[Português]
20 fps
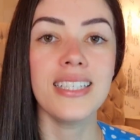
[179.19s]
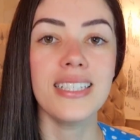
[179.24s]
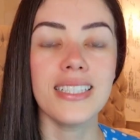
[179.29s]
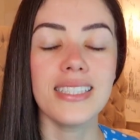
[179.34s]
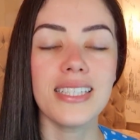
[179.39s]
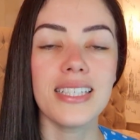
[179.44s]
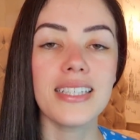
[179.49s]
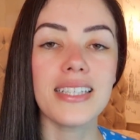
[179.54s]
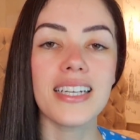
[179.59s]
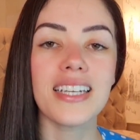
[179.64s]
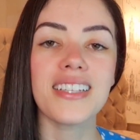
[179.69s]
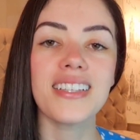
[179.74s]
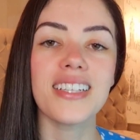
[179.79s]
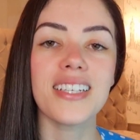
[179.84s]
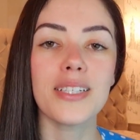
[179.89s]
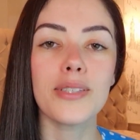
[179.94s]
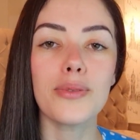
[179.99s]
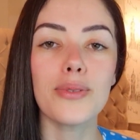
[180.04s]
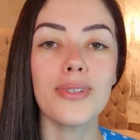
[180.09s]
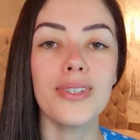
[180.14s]
E se
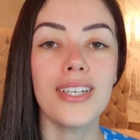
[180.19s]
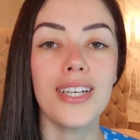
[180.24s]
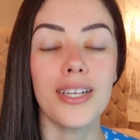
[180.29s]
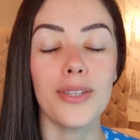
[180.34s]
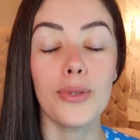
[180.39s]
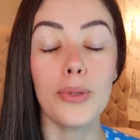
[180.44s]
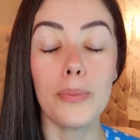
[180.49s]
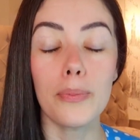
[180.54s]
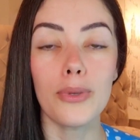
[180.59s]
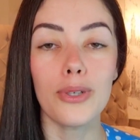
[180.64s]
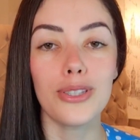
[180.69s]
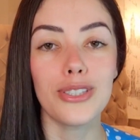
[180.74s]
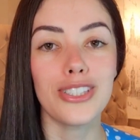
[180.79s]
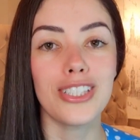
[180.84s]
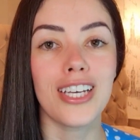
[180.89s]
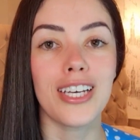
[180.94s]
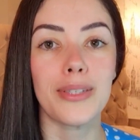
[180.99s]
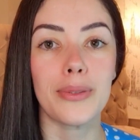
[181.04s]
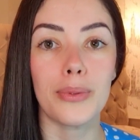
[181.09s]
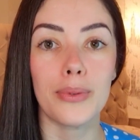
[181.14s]
tratando do
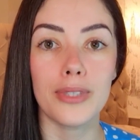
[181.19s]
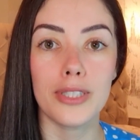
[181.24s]
projeto